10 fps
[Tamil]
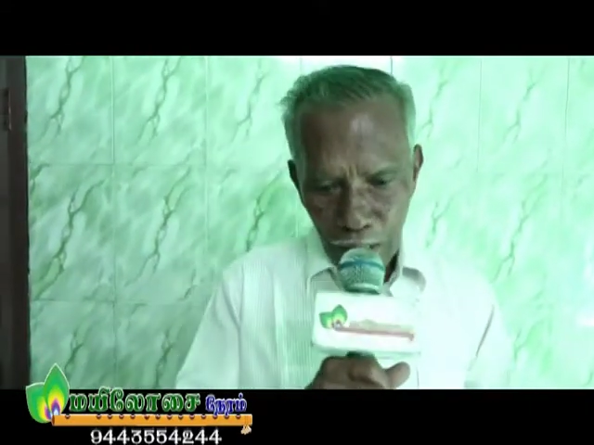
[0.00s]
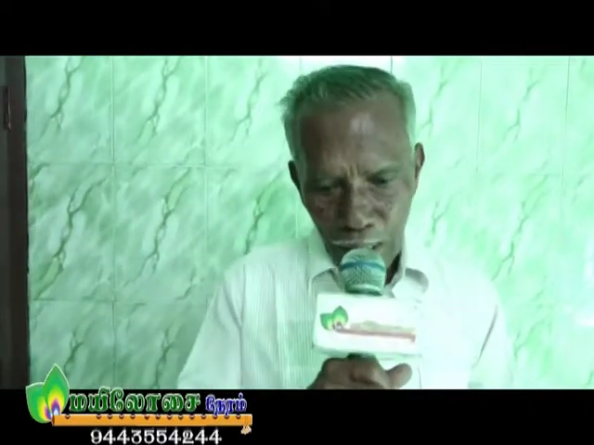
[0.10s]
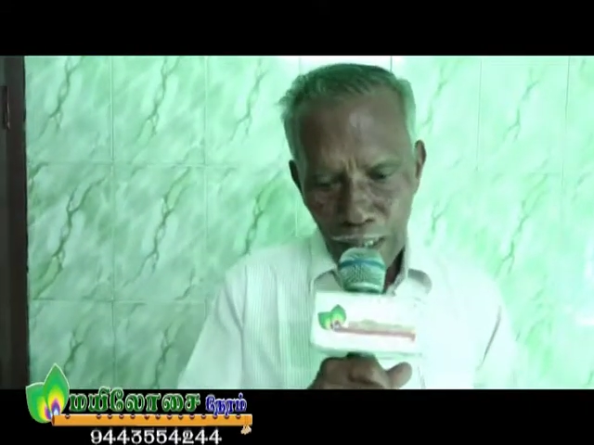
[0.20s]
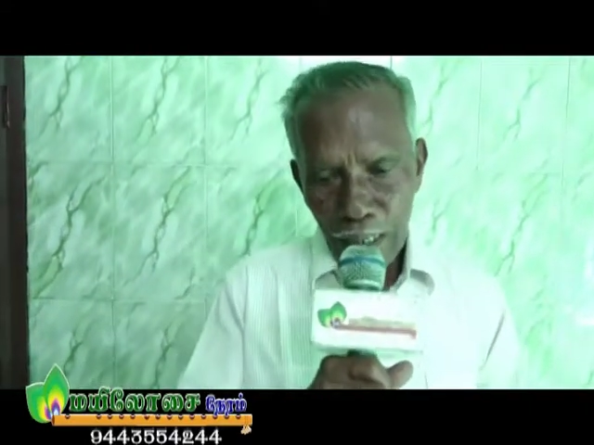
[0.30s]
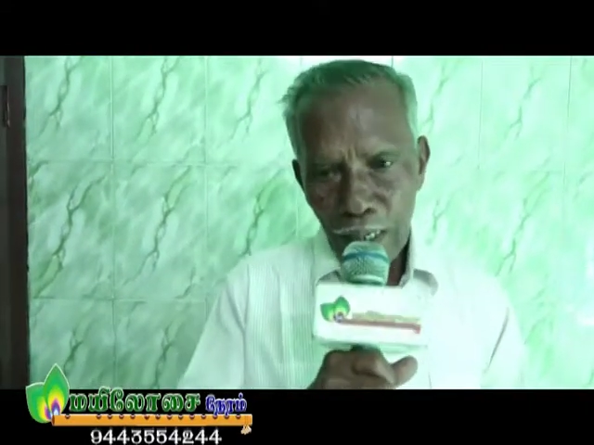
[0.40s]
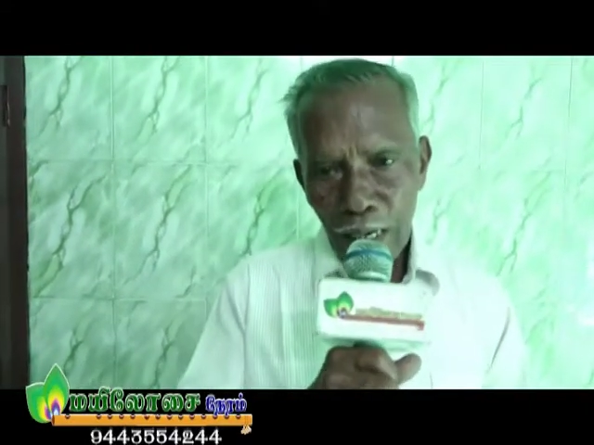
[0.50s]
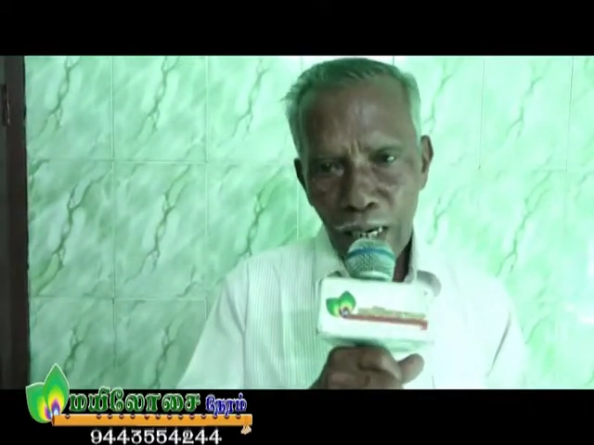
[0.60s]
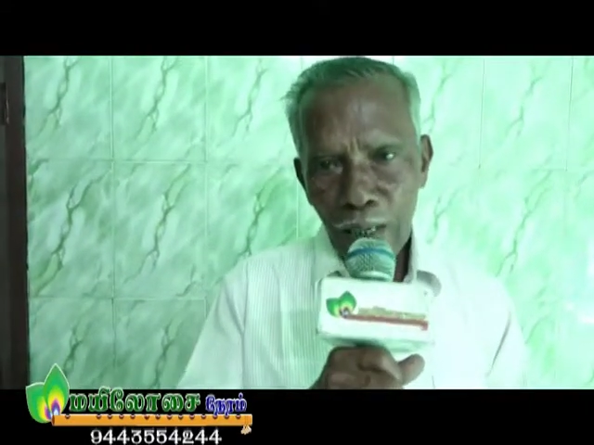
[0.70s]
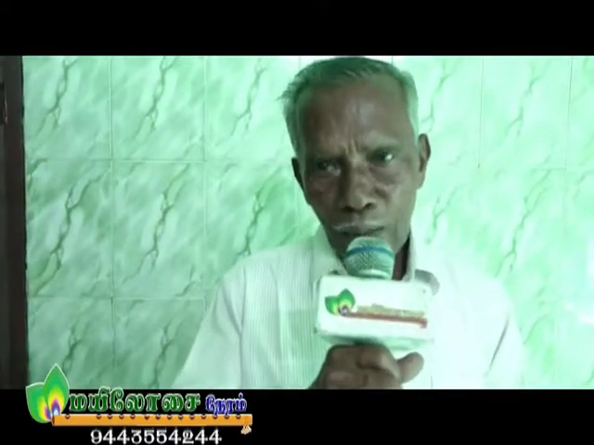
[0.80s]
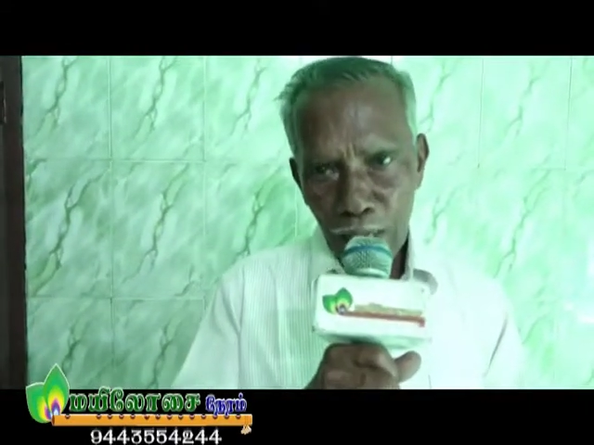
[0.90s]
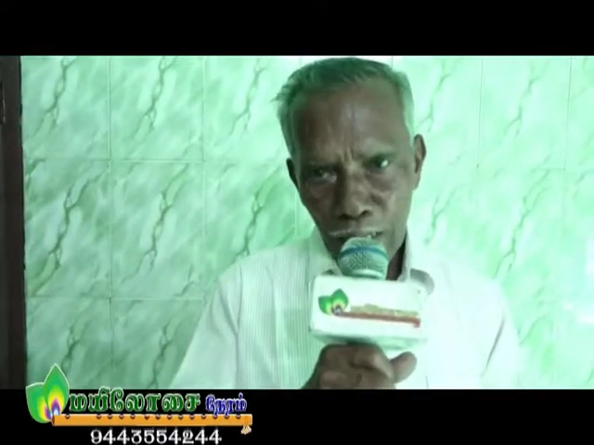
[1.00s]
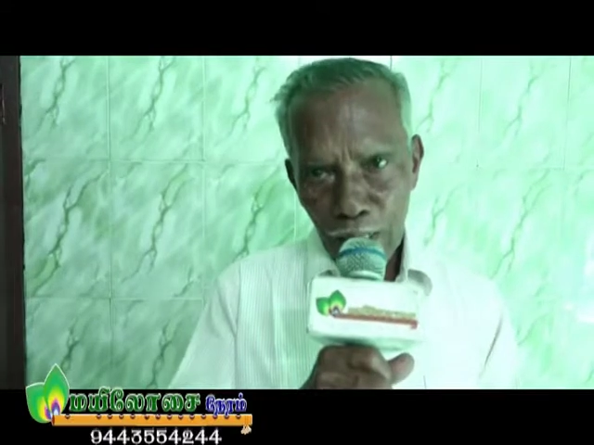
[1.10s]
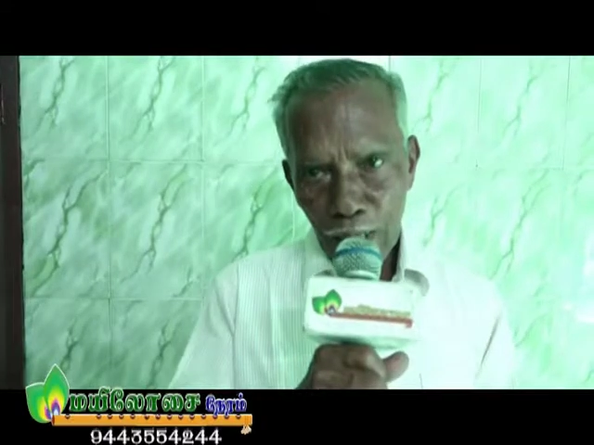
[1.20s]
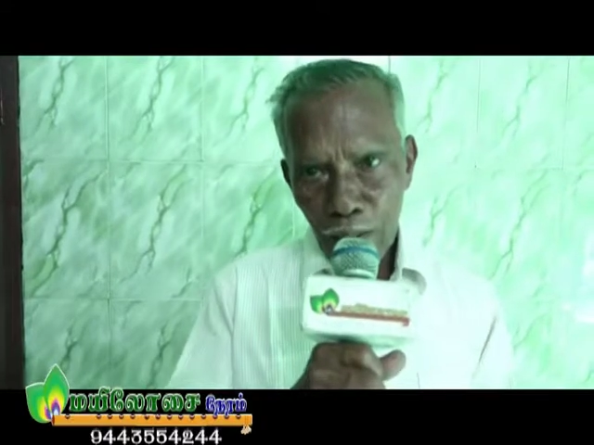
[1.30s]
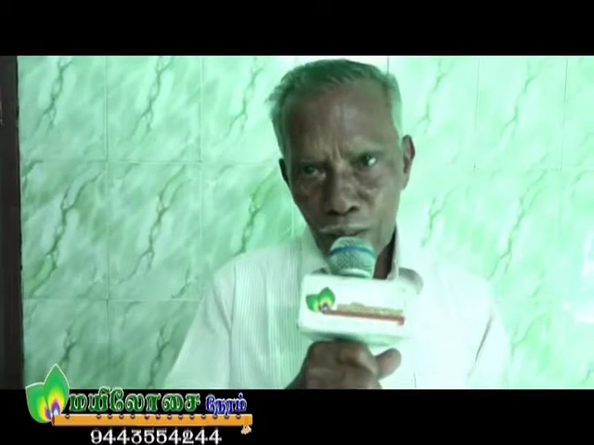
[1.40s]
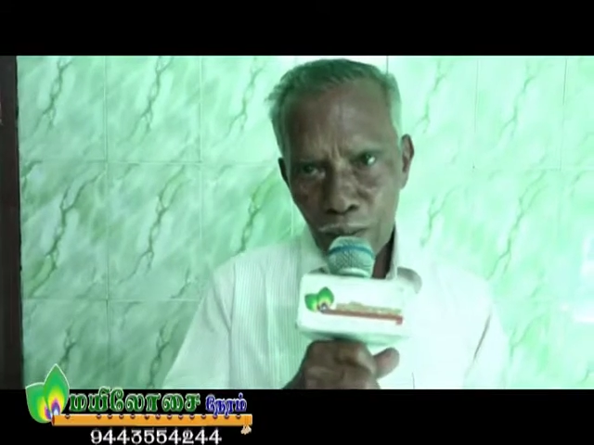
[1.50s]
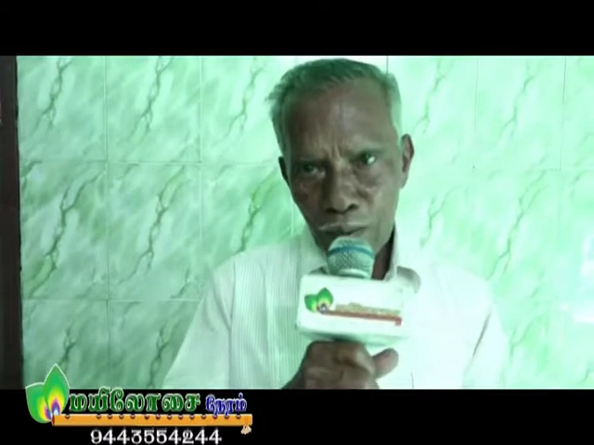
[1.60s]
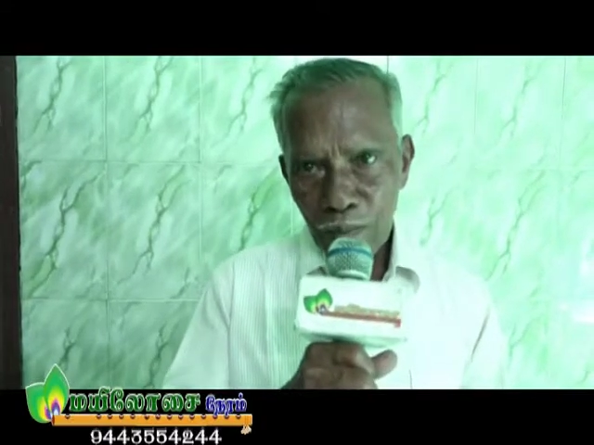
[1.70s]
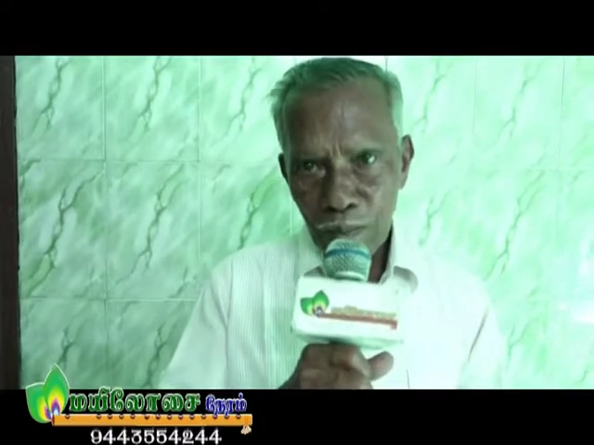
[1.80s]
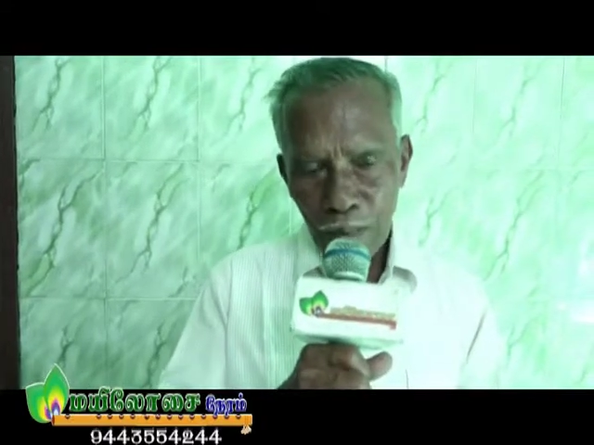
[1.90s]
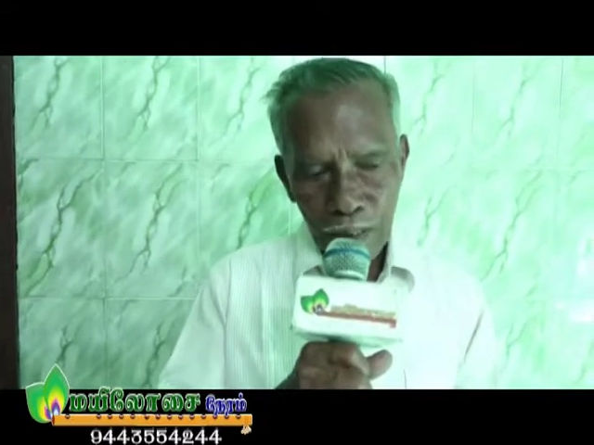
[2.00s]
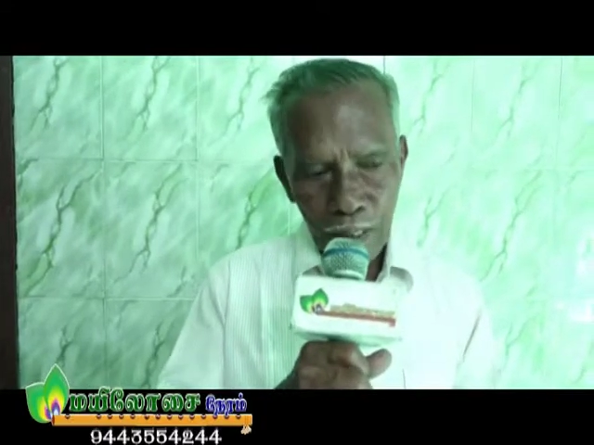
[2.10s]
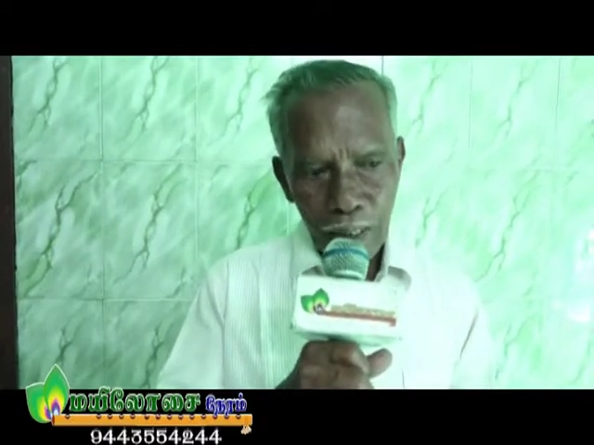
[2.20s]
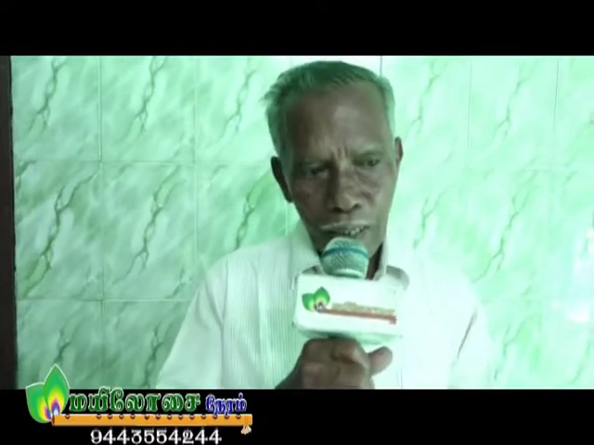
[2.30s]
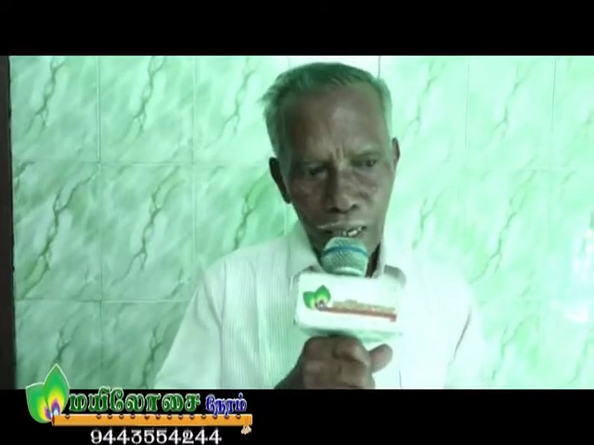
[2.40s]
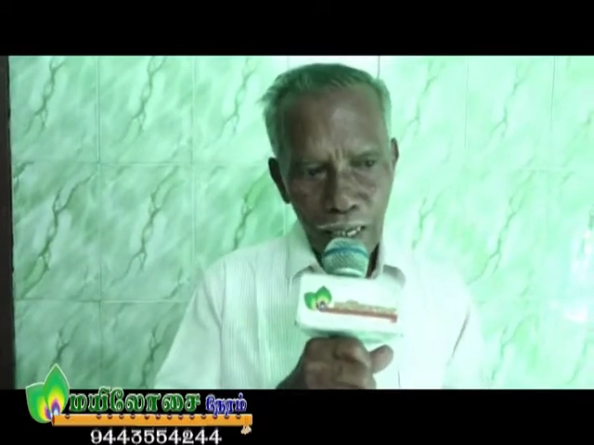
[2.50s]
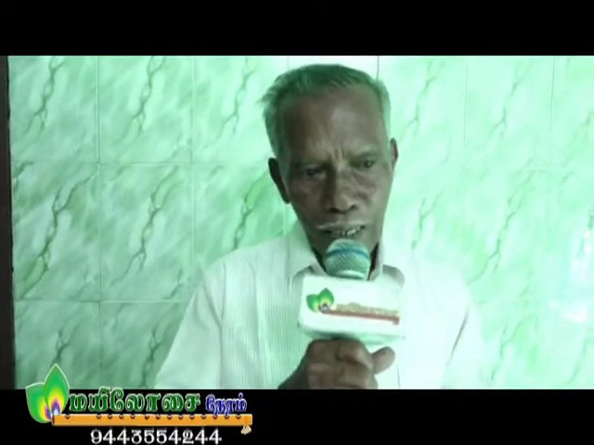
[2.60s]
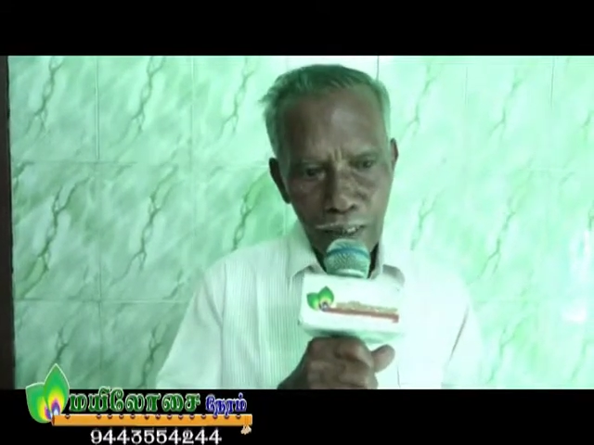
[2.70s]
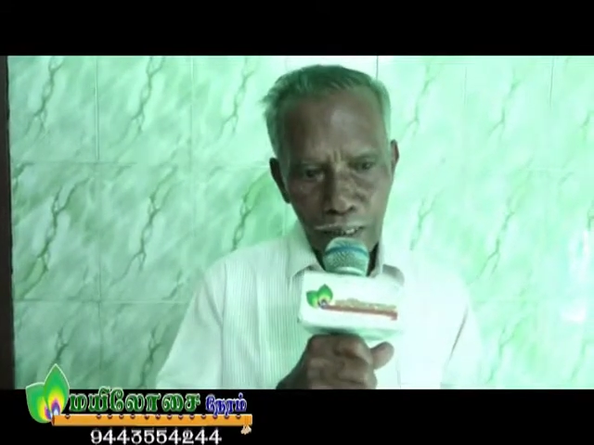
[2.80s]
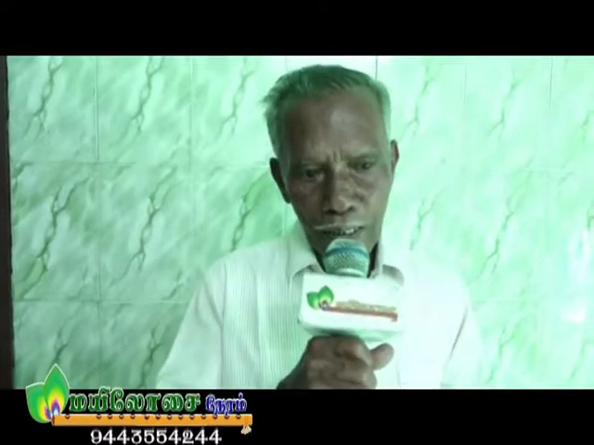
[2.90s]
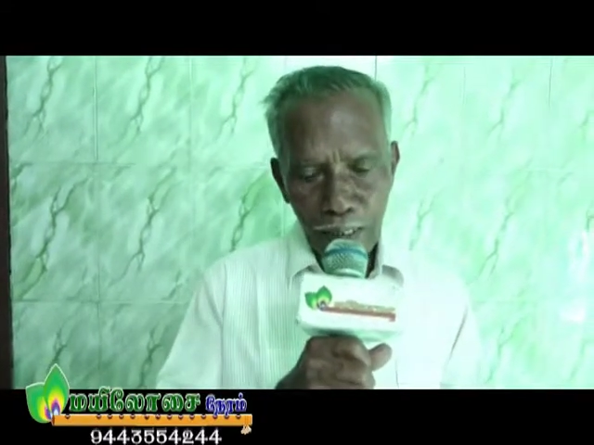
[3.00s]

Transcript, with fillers: இன்றைக்கி ஆண்டு விழா நடத்துகிறோம் அரசுக்கு